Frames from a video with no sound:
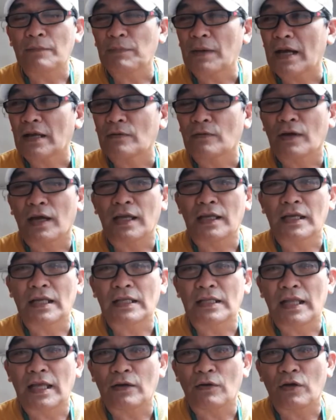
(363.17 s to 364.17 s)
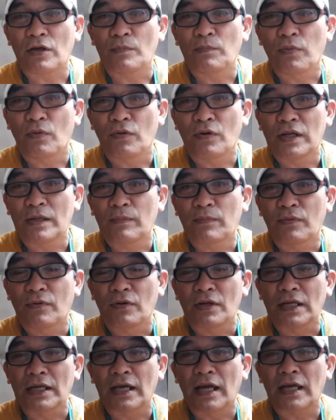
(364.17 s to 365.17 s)
eh paano ngayon yan? Hindi ko
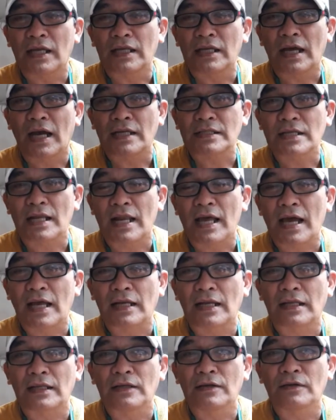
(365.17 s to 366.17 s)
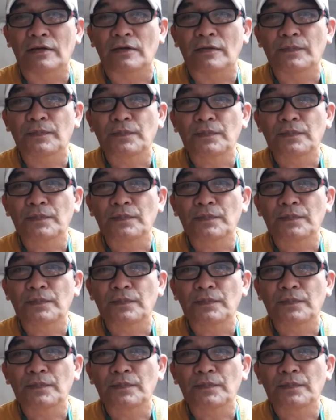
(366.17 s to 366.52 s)
ibuli-buli ngayon yan, kasalanan nyo.